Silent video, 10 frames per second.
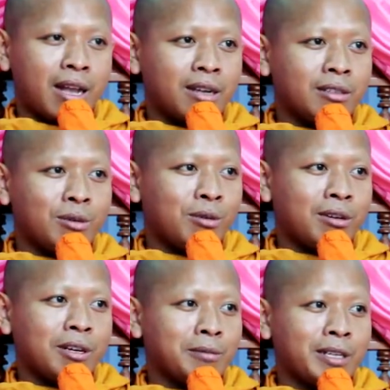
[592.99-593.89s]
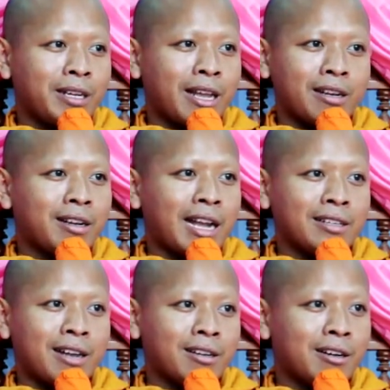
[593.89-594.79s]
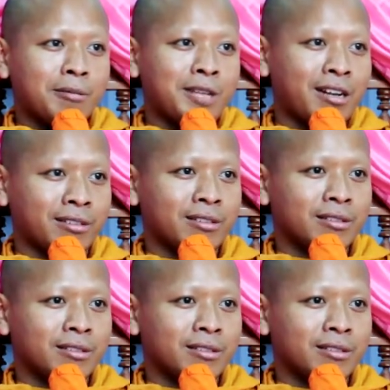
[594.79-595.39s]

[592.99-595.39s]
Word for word: rương thua rương xe nhà rương anh khăng rương sân